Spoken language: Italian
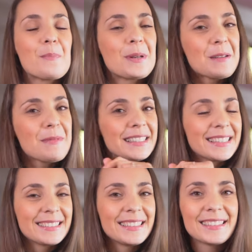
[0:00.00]
Prima
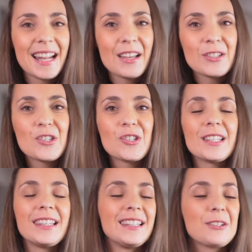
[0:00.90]
di
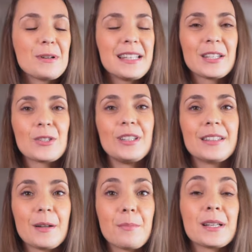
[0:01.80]
addentrarci in quelli che sono
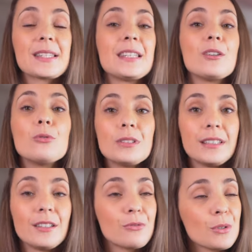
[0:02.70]
i tre passi
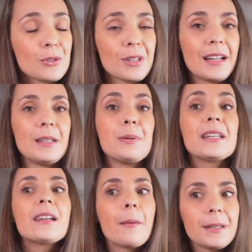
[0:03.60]
utili e funzionali
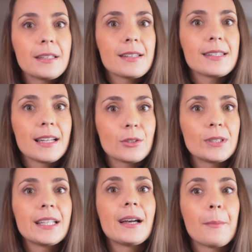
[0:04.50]
per capire se la
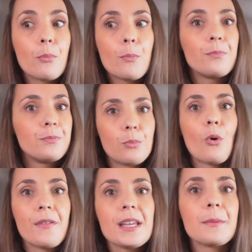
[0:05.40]
tua idea
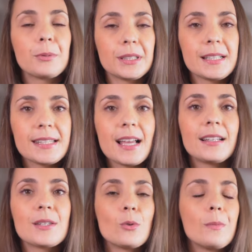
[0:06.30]
può avere
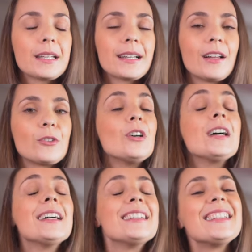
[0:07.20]
potenziale sul mercato,
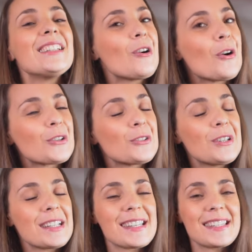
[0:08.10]
ti
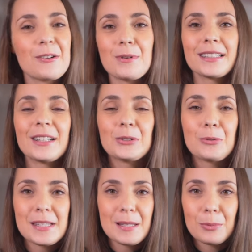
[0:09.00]
ricordo che se stai guardando
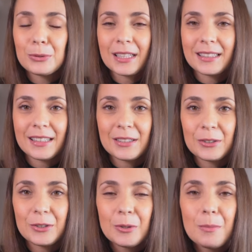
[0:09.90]
questa puntata da
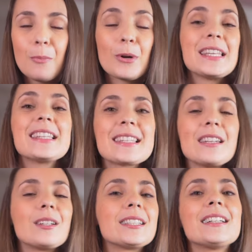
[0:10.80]
YouTube puoi
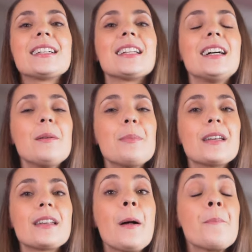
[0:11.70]
iscriverti al canale
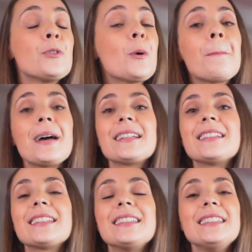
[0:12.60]
per non
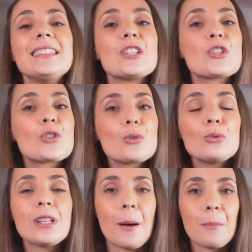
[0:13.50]
perderti
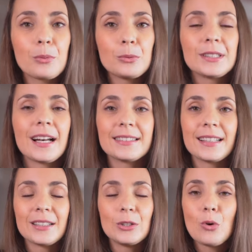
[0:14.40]
nessuna
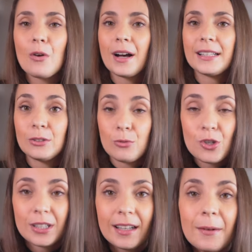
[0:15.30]
puntata nuova in
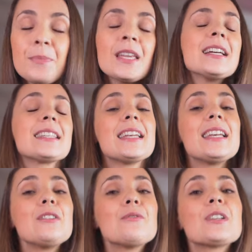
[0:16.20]
uscita. Se
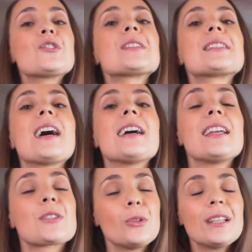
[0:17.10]
invece
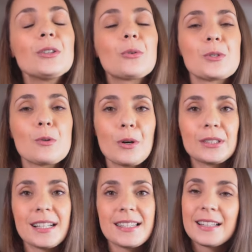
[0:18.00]
stai ascoltando questo
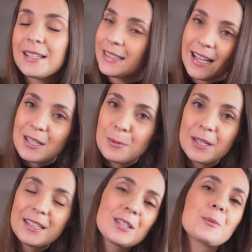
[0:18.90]
podcast da, da
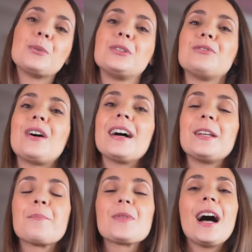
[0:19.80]
Spreaker,
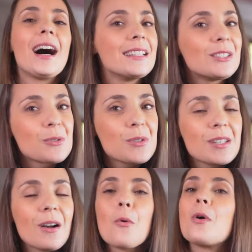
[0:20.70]
Spotify,
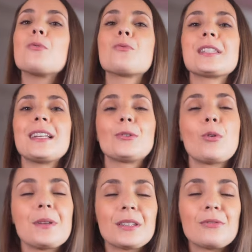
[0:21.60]
iTunes o qualunque sia la
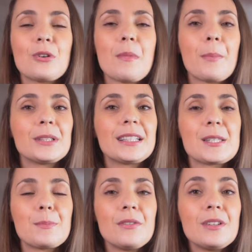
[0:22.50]
tua piattaforma
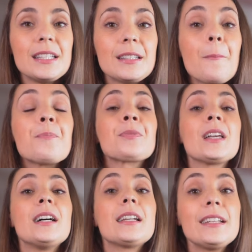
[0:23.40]
podcast preferita,
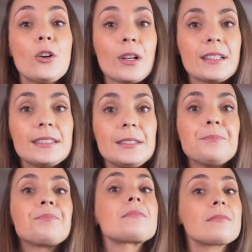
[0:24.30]
eh, ricordati